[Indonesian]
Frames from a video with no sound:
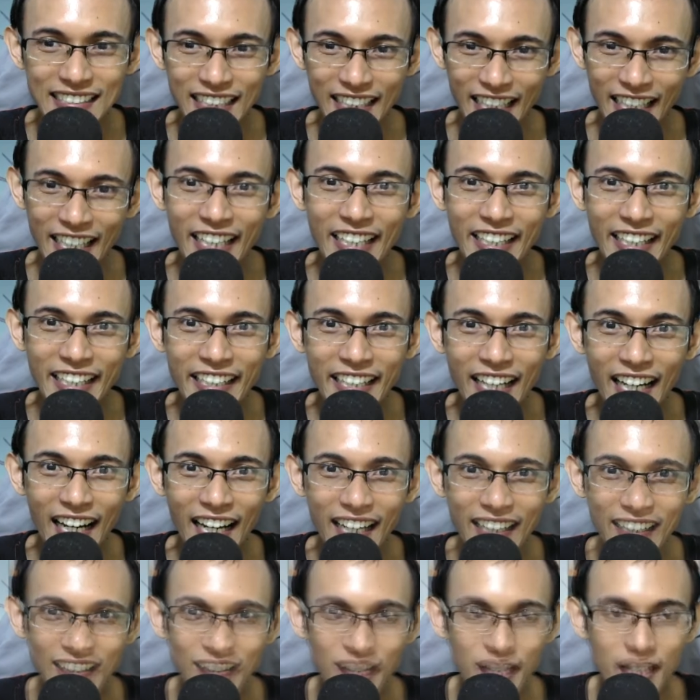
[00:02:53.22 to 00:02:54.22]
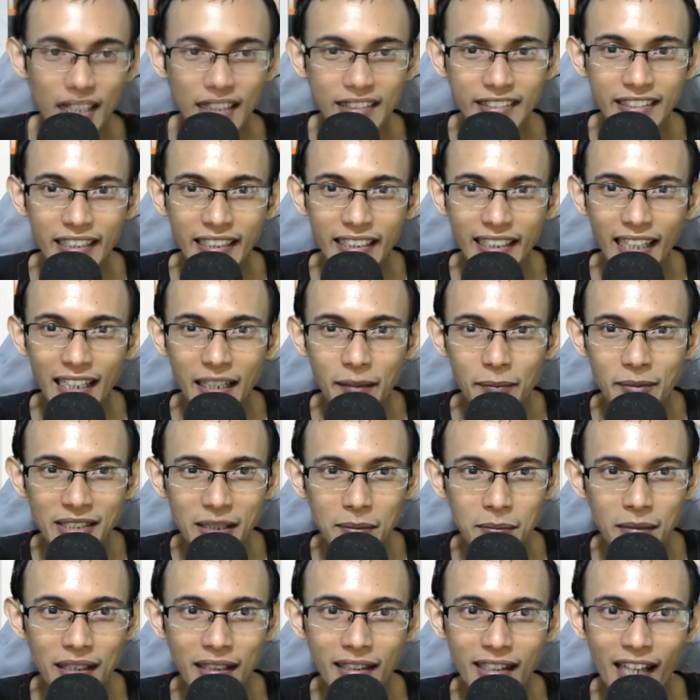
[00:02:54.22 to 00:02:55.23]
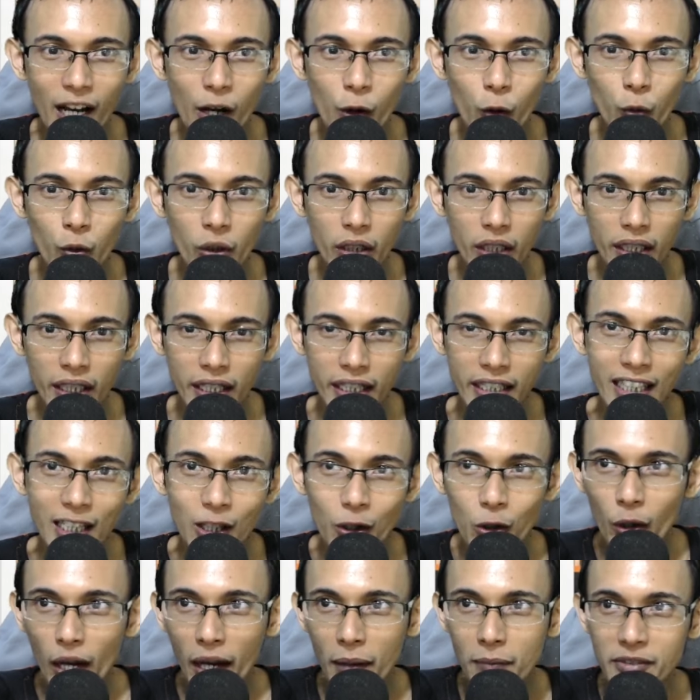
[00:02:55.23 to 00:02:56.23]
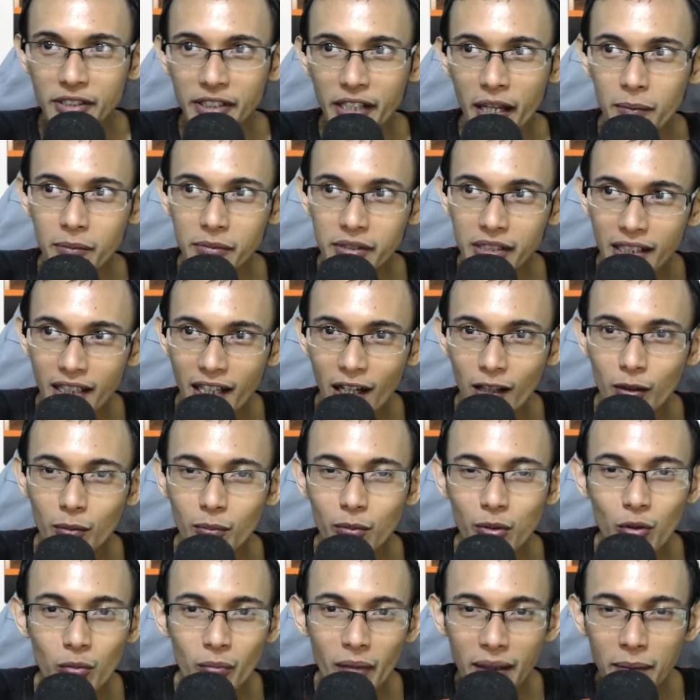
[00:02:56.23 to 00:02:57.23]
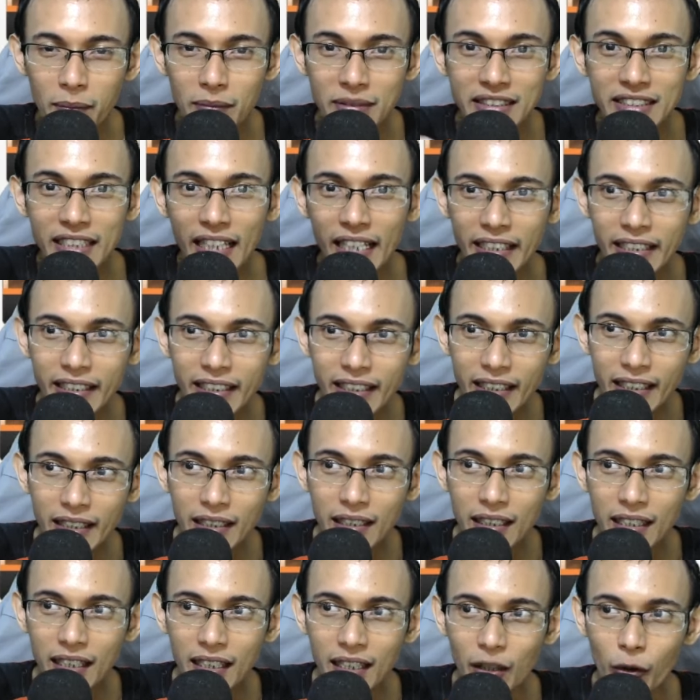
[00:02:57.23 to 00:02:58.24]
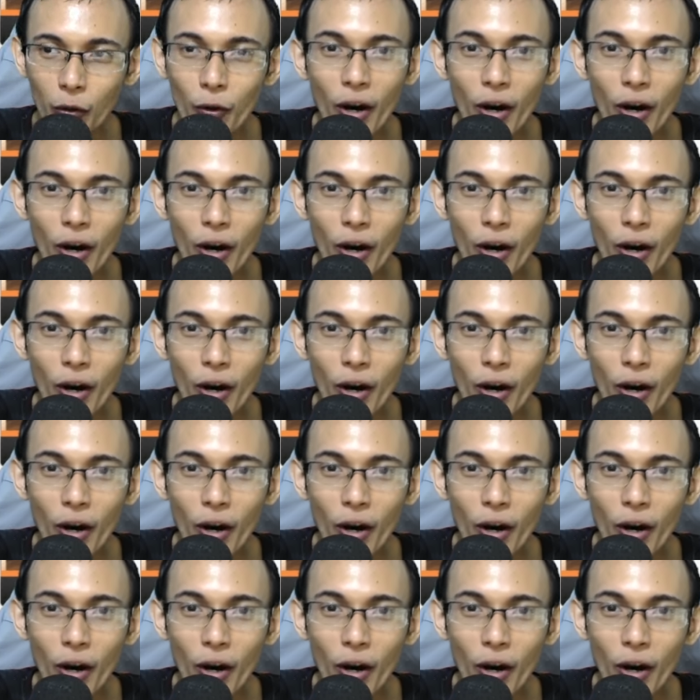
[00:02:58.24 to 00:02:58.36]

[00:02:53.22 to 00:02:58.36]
Keren-keren kan? Jadi kalian bisa mengetahui ini loh MC-MC kalau berubah menjadi uh,